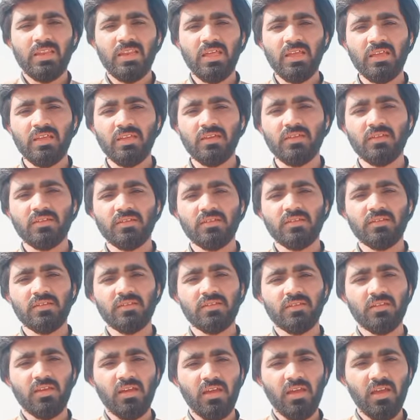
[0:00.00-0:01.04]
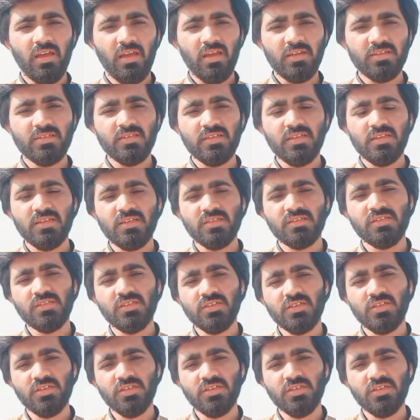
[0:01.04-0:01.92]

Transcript: लेकिन ऐसे किसी